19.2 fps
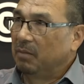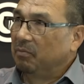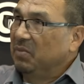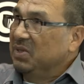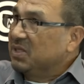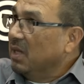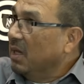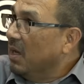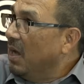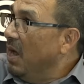me
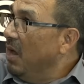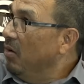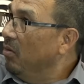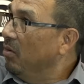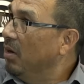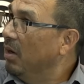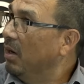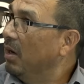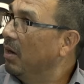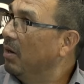
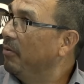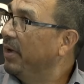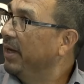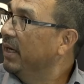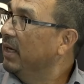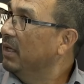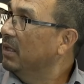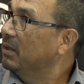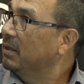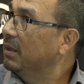sacaron a la
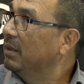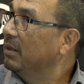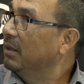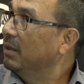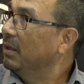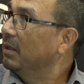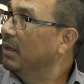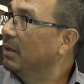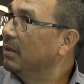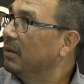banqueta de,
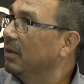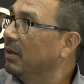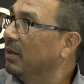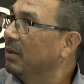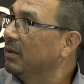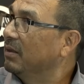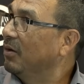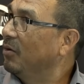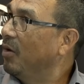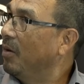
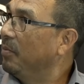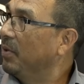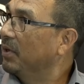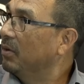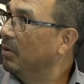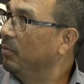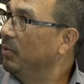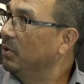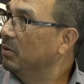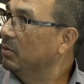los
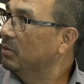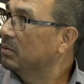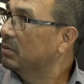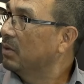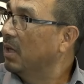apartamentos.